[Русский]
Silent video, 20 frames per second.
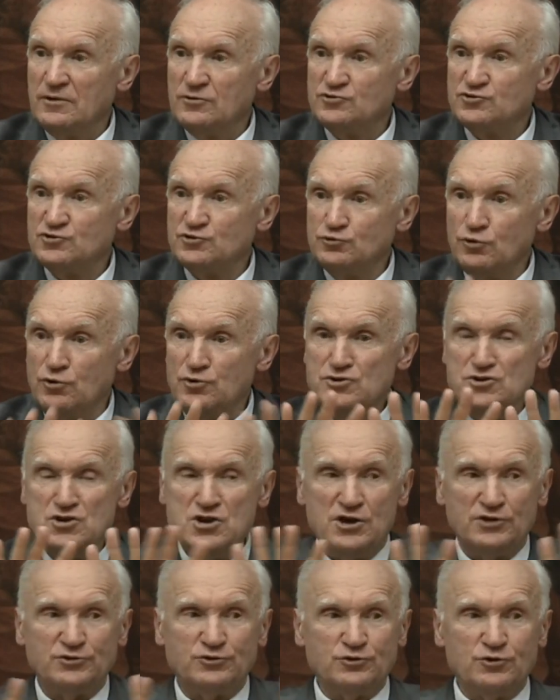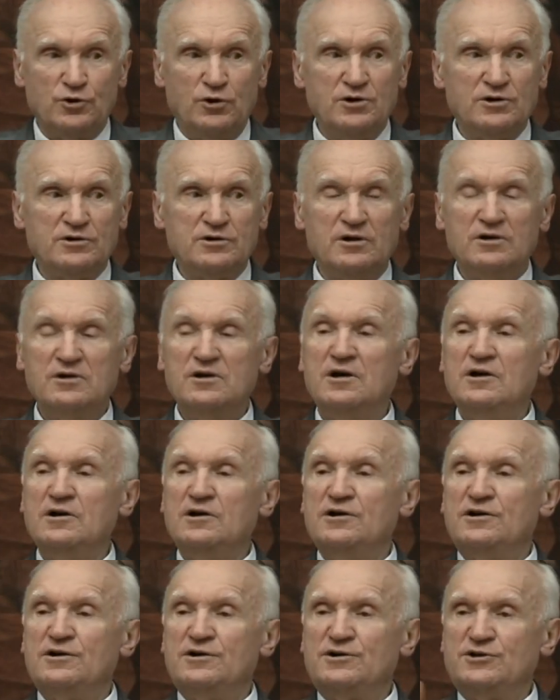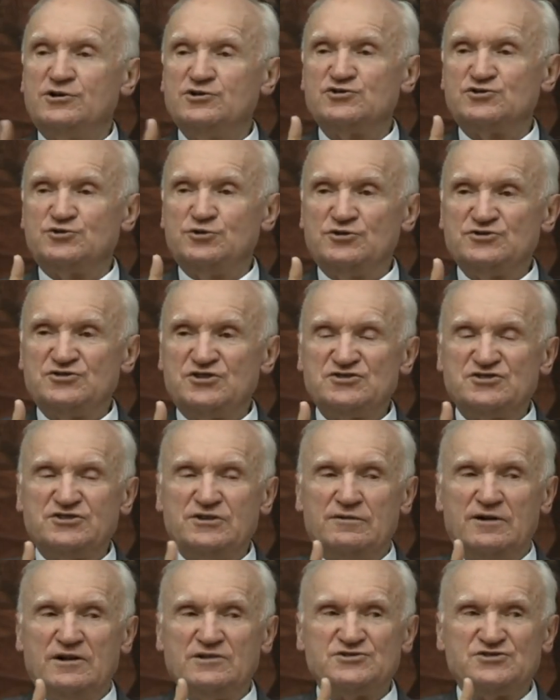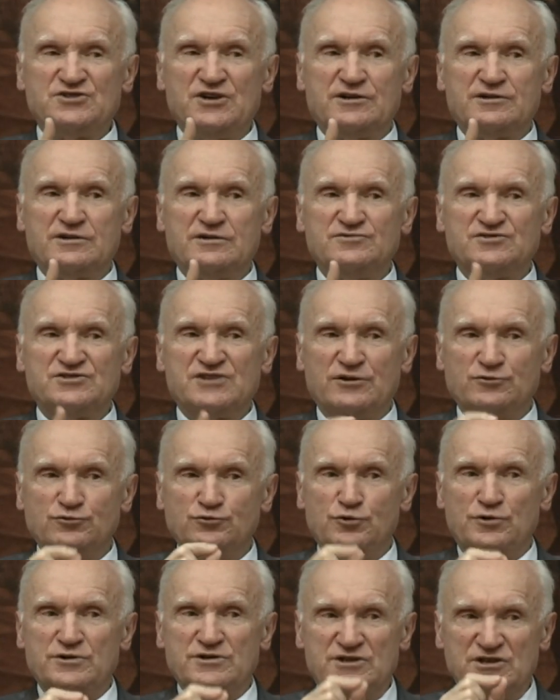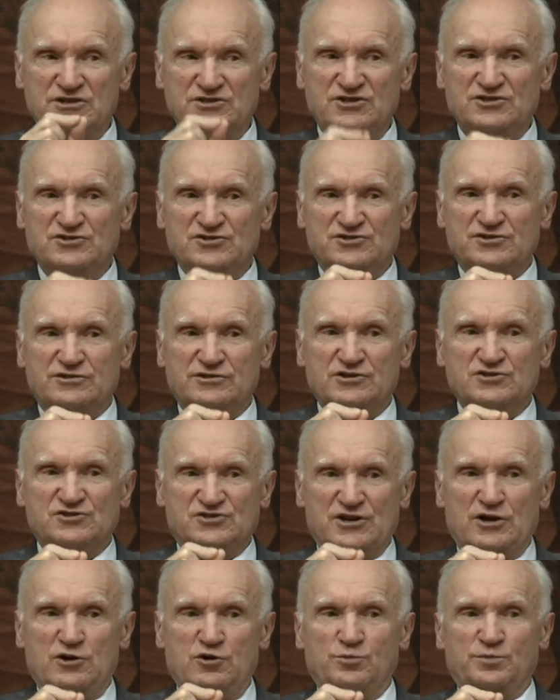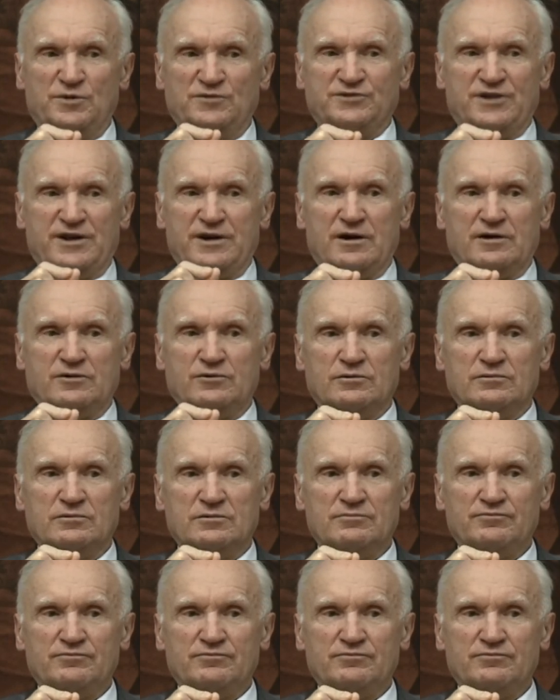что нет только. Христос основал церковь с одной единственной целью, повторяю,